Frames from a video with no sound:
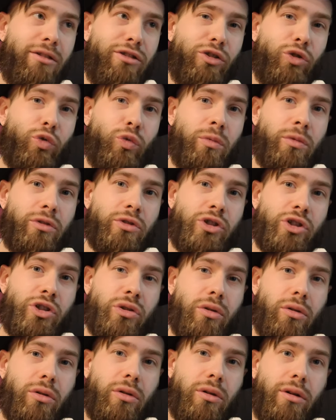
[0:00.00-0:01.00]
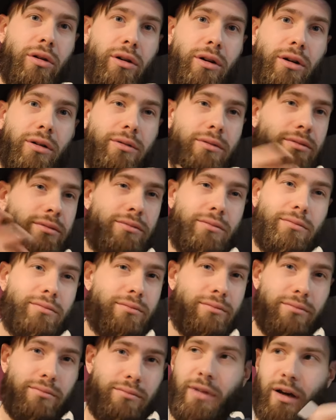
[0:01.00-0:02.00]
Не думал, что
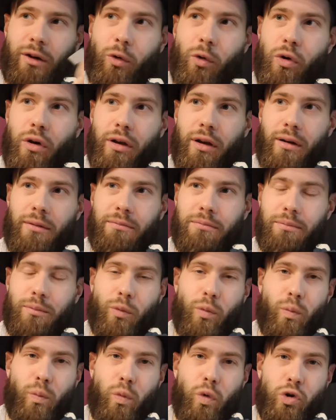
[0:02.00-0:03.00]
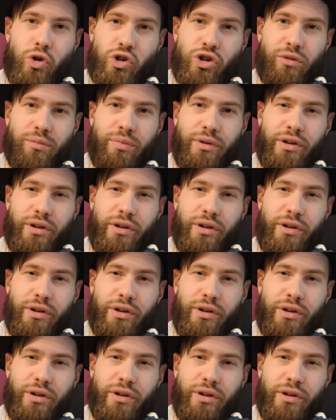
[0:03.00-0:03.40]
такое может